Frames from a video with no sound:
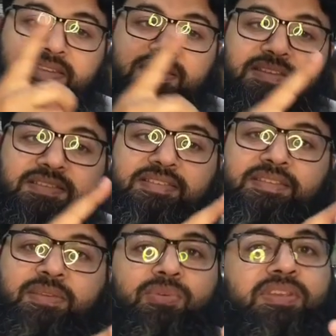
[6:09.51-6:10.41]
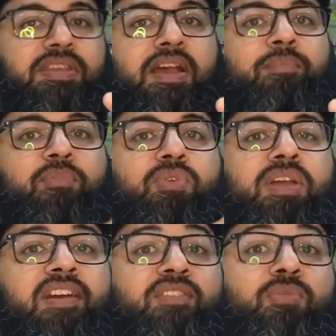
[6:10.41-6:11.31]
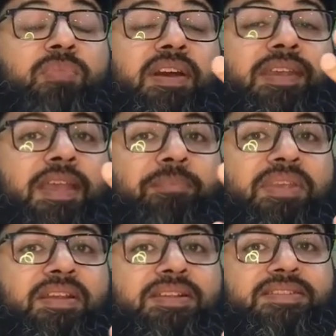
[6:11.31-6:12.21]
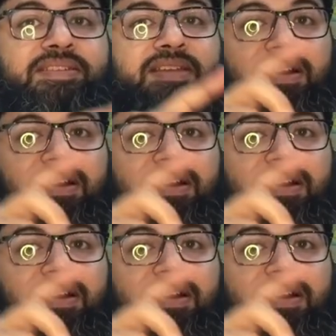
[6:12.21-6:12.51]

तीसरी चीज़ ये होगी कि आप कोई अरोमा केमिकल्स